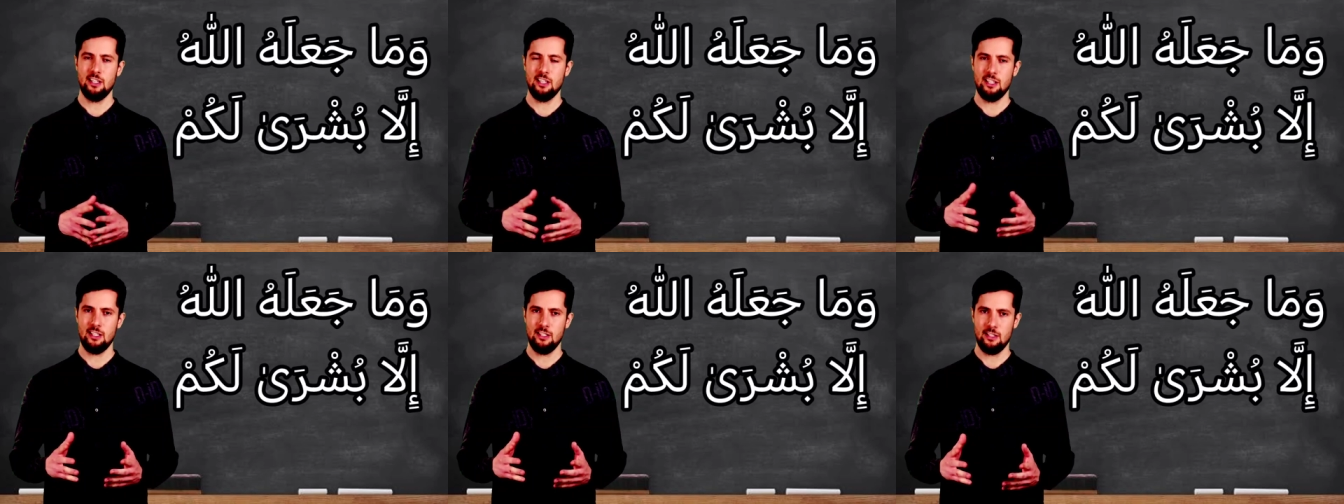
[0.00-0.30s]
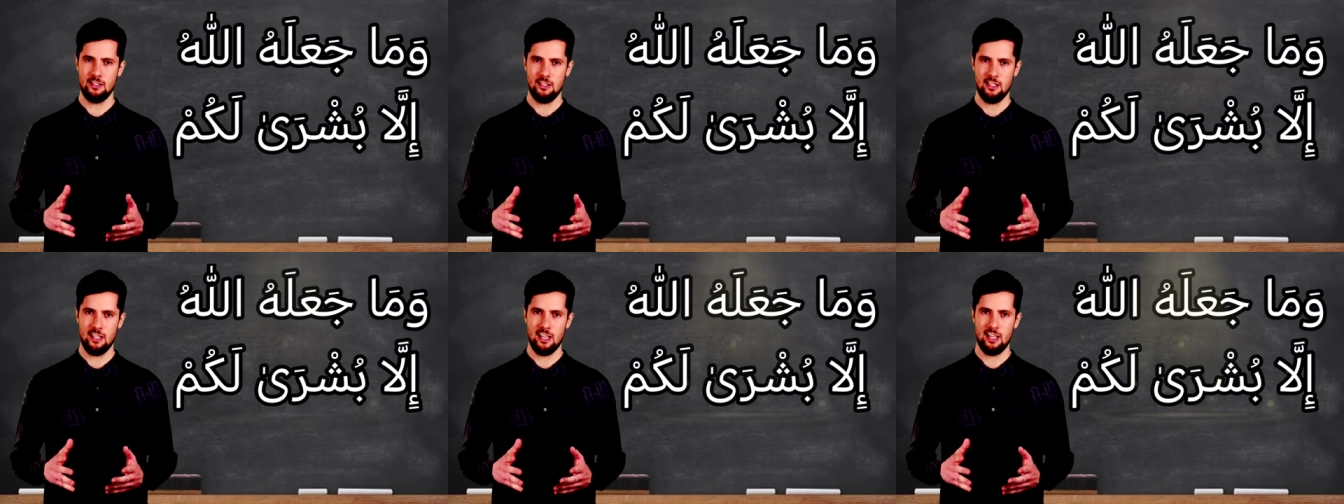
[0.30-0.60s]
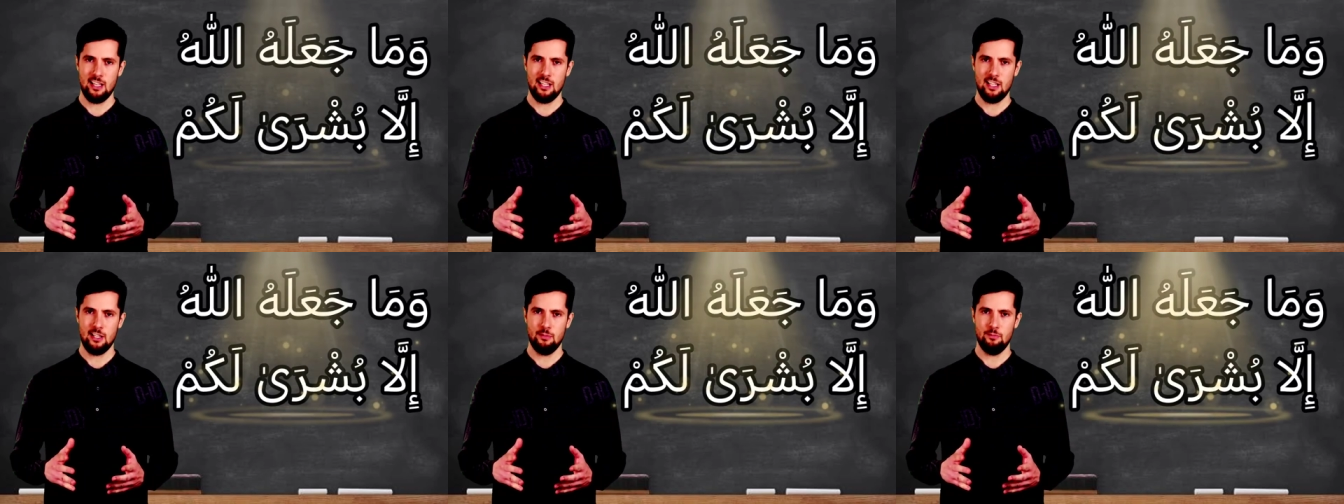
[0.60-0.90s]

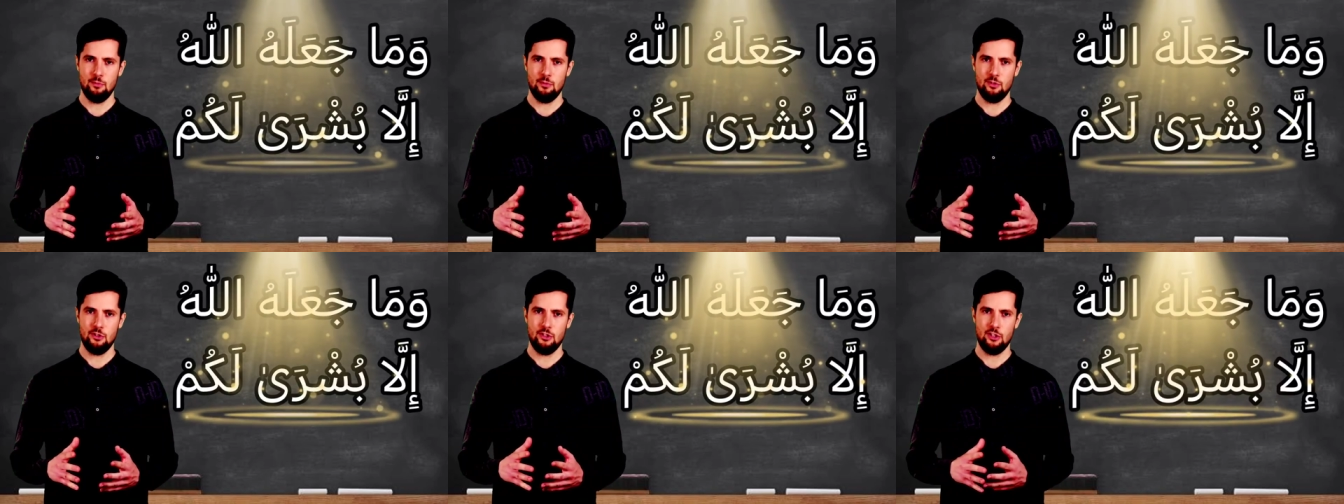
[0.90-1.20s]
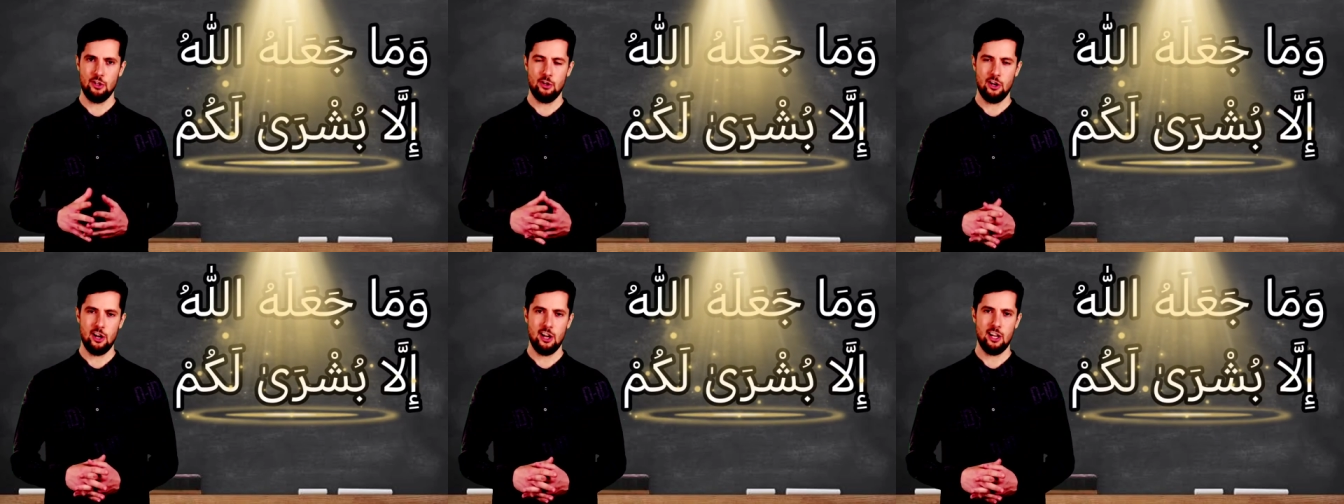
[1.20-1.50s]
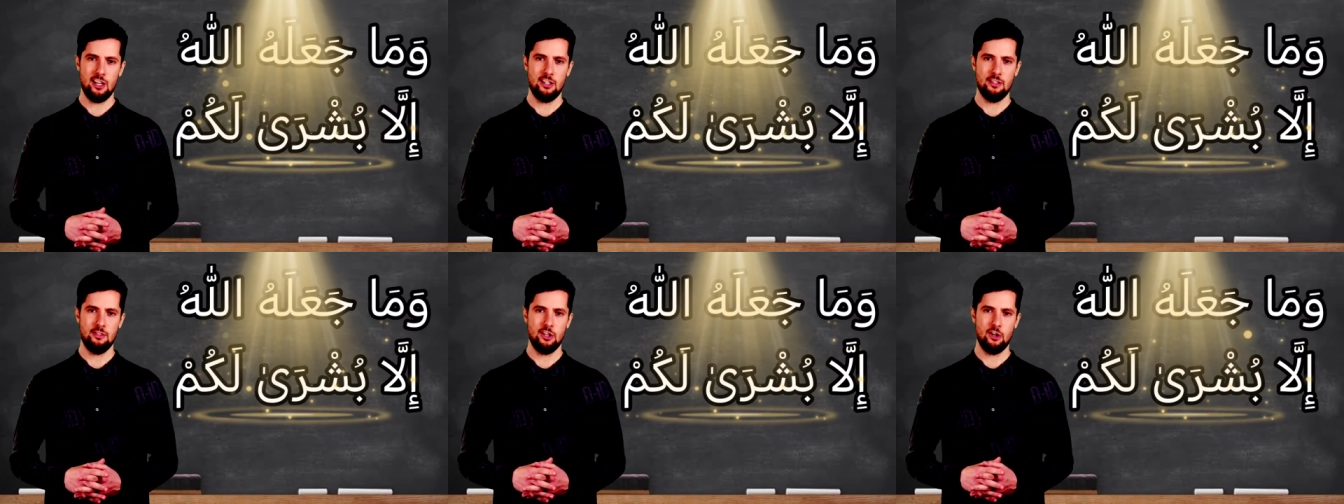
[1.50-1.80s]
إلا
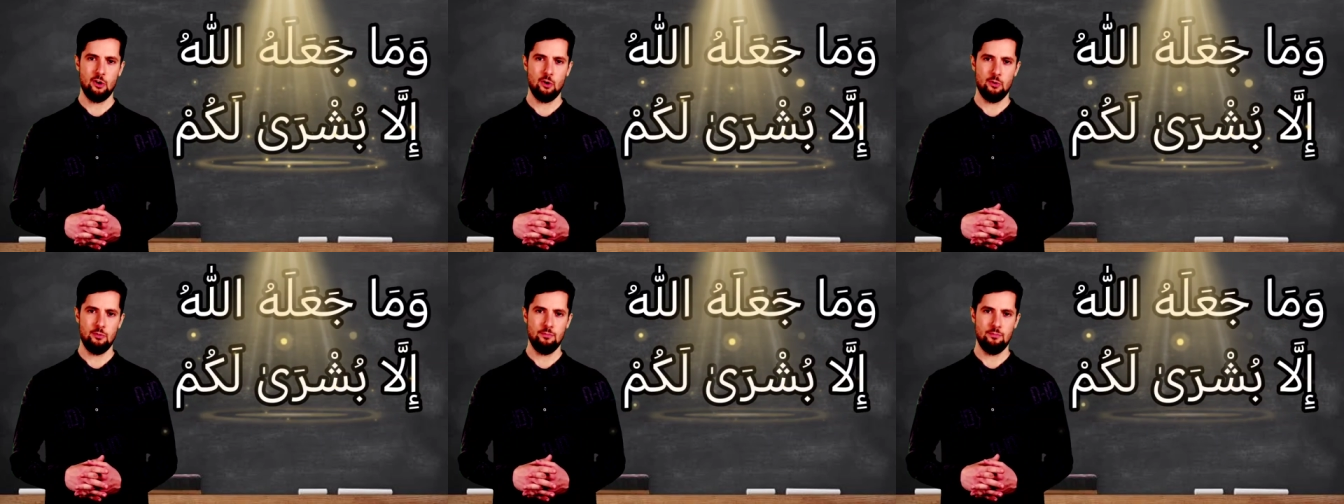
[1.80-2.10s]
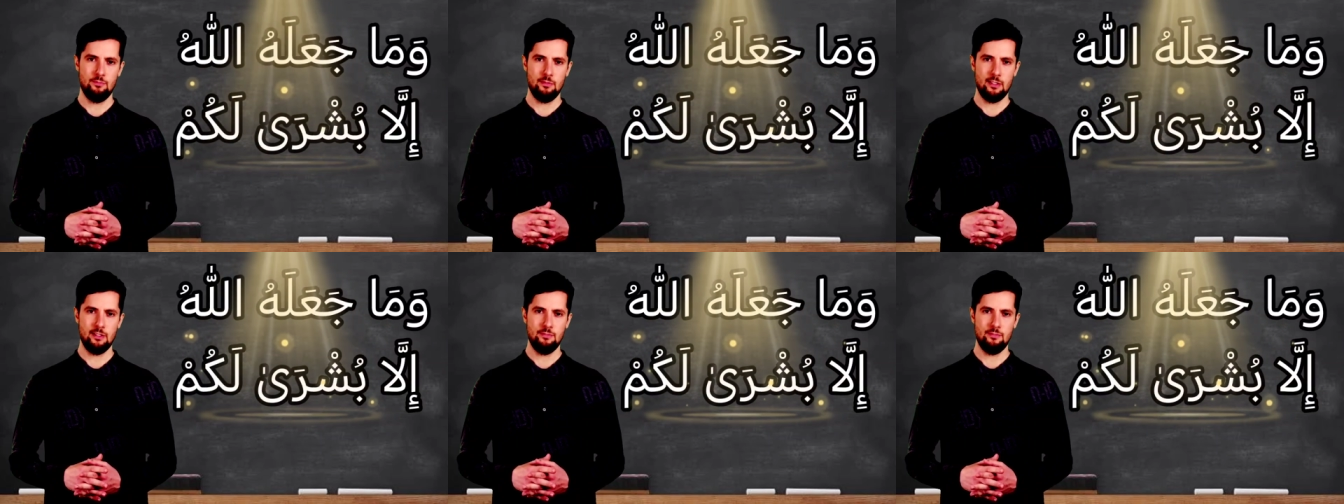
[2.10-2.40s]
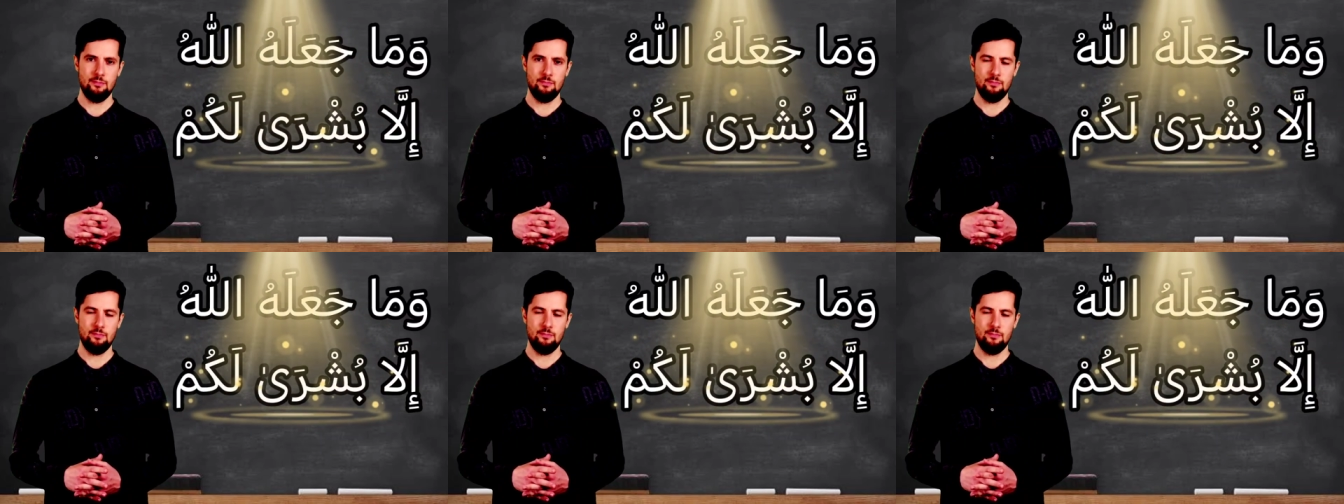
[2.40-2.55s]
بشرى لكم